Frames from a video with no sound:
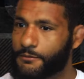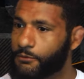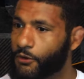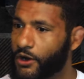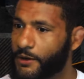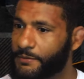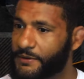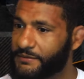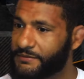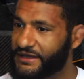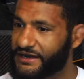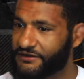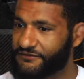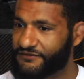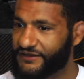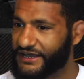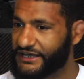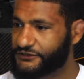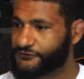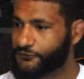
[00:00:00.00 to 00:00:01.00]
Pô, a primeira
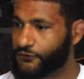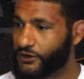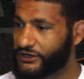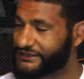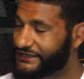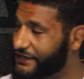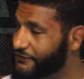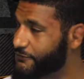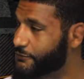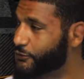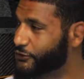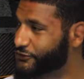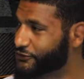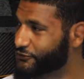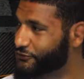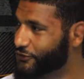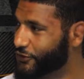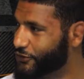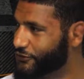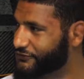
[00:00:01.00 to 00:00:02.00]
vez foi, tava muito
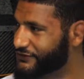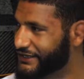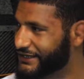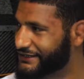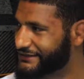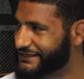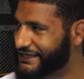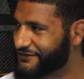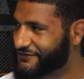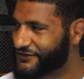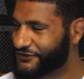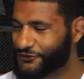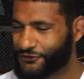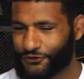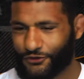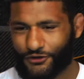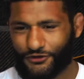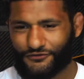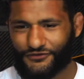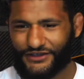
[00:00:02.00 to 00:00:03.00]
novo, né? Tava
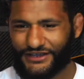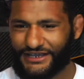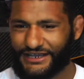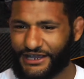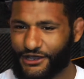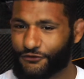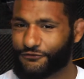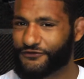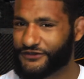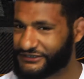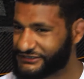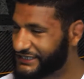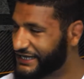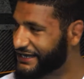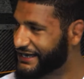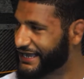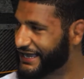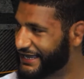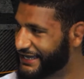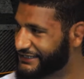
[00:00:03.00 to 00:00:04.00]
novo e eu fiz a
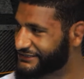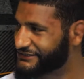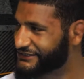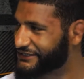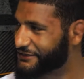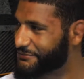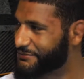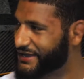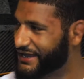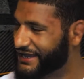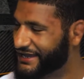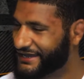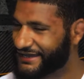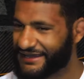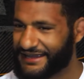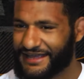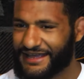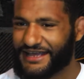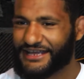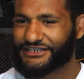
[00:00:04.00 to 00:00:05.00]
casa
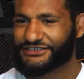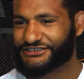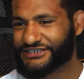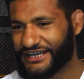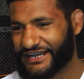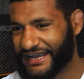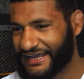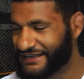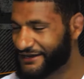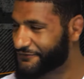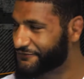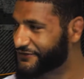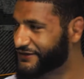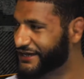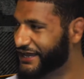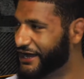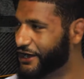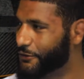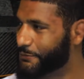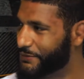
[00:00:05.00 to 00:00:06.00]
também. Cheguei na
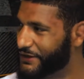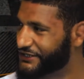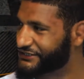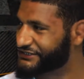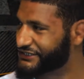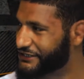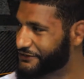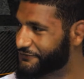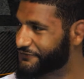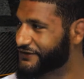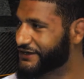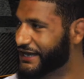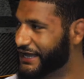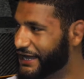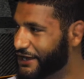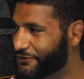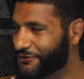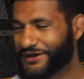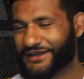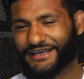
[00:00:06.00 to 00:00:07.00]
final, perdi na
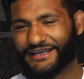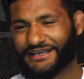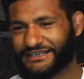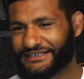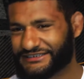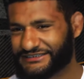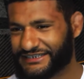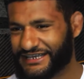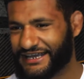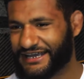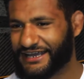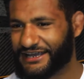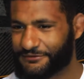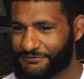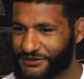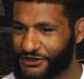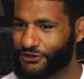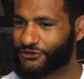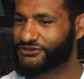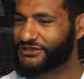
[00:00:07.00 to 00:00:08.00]
final, aí eles é,
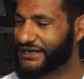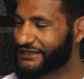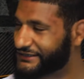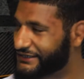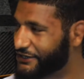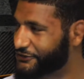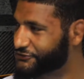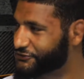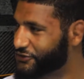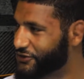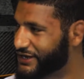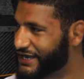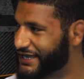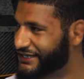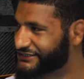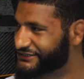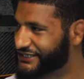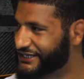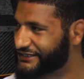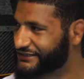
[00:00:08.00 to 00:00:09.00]
me contrataram de
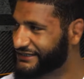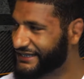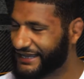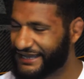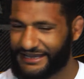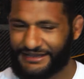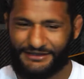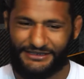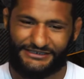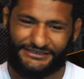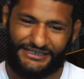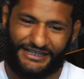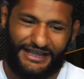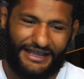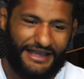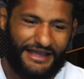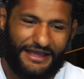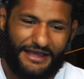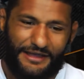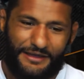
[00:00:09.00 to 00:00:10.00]
qualquer jeito, né? E
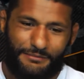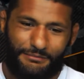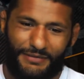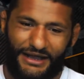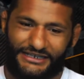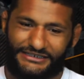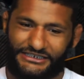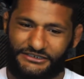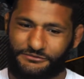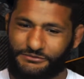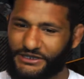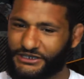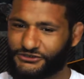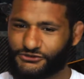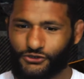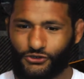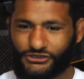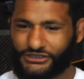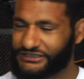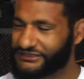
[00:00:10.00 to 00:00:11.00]
mas as minhas
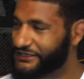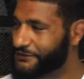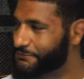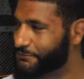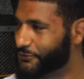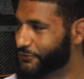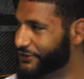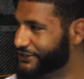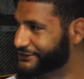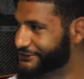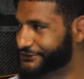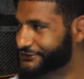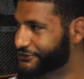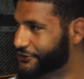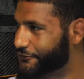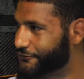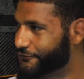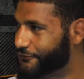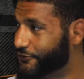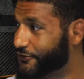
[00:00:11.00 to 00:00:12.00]
outras depois eu
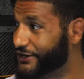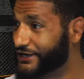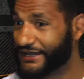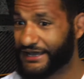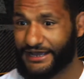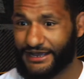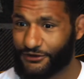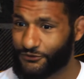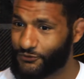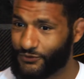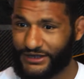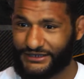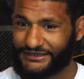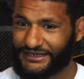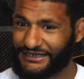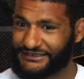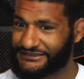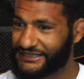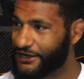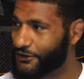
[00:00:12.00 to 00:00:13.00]
só foi é, uma
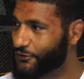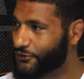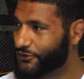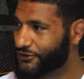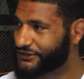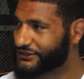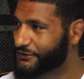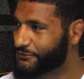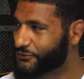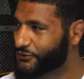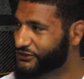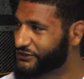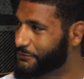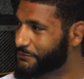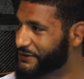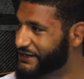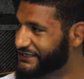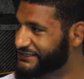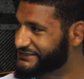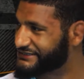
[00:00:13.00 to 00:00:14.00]
atrás da outra, muita
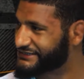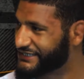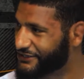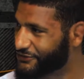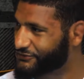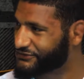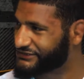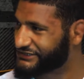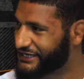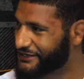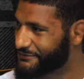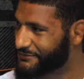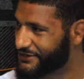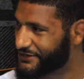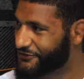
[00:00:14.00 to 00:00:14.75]
pressão, sabe?